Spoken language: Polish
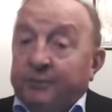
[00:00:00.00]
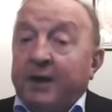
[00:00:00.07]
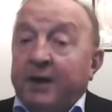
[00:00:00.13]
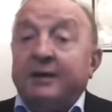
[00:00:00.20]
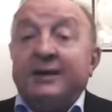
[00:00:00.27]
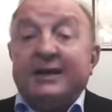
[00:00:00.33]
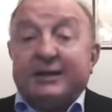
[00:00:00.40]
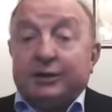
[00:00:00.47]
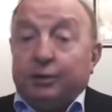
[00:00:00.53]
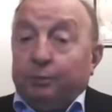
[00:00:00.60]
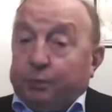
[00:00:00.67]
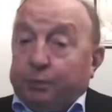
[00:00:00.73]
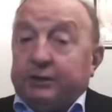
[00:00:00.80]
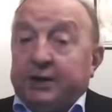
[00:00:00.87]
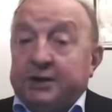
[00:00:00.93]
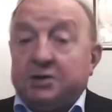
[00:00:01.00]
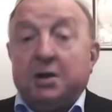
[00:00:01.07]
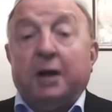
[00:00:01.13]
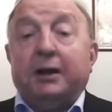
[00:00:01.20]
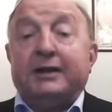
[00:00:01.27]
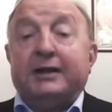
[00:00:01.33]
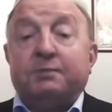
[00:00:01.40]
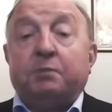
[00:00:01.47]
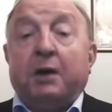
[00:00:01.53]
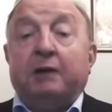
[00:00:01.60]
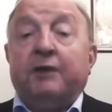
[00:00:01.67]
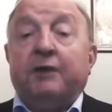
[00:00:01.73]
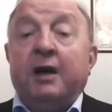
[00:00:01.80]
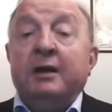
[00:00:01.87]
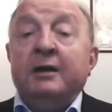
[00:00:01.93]
jest to podejrzana
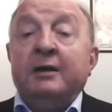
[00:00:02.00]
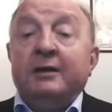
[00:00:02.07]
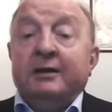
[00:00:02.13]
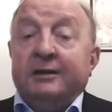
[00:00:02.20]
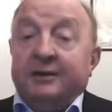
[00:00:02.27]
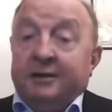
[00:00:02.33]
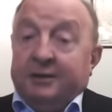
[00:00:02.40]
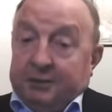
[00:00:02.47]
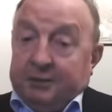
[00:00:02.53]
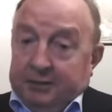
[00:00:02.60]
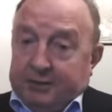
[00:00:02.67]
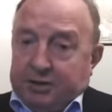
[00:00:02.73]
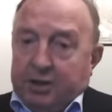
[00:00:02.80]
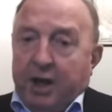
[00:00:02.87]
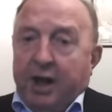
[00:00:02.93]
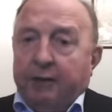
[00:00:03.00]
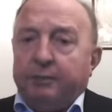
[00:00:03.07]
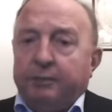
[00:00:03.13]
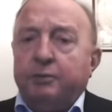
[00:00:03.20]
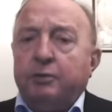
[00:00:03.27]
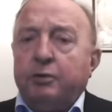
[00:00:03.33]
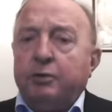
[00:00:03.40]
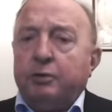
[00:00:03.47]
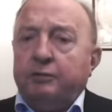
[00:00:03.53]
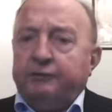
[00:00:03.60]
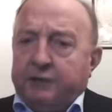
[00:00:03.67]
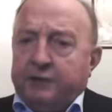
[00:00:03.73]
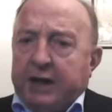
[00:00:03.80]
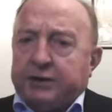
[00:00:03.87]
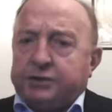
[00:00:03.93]
sprawa i trzeba było ją
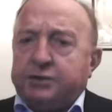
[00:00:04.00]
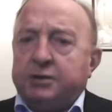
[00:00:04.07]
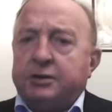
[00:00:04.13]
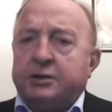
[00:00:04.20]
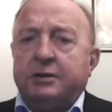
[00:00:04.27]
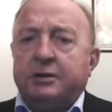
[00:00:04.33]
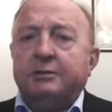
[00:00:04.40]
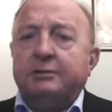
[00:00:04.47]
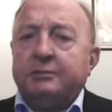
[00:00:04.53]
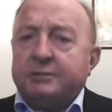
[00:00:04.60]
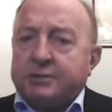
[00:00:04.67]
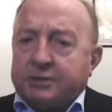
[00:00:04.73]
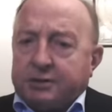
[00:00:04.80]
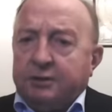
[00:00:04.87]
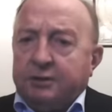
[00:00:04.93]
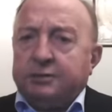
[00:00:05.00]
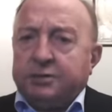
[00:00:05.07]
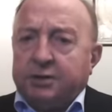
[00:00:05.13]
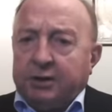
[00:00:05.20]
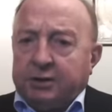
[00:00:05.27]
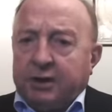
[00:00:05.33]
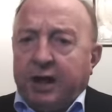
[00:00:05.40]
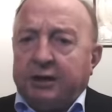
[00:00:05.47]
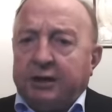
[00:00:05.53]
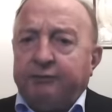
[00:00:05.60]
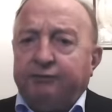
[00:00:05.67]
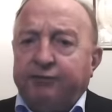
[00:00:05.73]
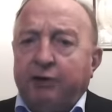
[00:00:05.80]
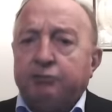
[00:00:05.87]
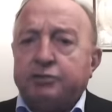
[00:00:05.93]
wyjaśnić, y, skąd się takie
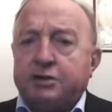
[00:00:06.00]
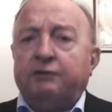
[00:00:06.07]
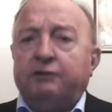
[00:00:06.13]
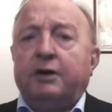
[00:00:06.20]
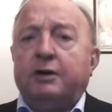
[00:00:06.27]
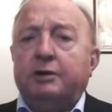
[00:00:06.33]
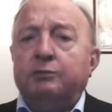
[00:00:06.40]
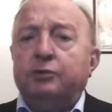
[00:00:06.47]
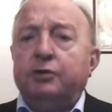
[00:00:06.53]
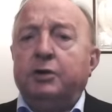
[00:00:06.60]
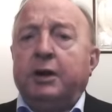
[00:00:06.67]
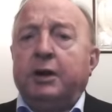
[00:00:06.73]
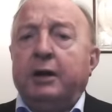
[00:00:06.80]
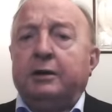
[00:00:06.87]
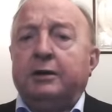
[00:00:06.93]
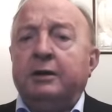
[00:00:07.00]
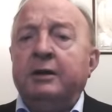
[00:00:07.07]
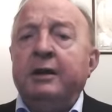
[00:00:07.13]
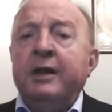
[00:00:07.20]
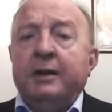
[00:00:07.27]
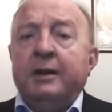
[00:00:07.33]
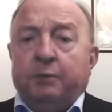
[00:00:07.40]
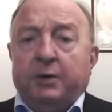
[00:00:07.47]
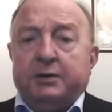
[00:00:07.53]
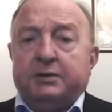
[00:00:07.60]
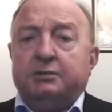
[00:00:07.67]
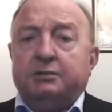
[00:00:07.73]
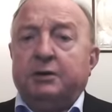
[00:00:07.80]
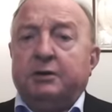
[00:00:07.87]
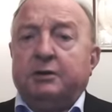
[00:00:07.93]
fałszywe komunikaty
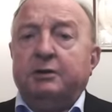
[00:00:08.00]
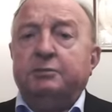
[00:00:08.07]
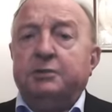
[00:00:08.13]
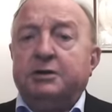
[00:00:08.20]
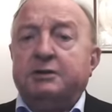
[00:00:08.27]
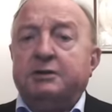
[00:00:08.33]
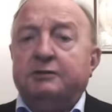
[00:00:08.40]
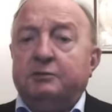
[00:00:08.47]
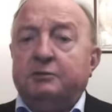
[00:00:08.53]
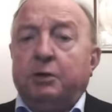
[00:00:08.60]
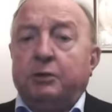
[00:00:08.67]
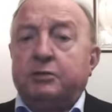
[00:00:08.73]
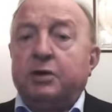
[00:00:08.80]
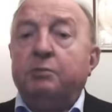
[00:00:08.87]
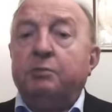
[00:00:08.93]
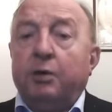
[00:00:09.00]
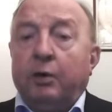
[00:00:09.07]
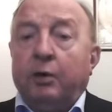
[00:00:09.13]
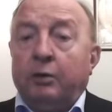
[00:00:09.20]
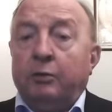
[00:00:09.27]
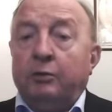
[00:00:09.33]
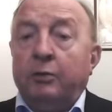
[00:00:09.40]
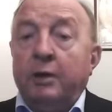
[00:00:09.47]
Państwowej Komisji Wyborczej biorą.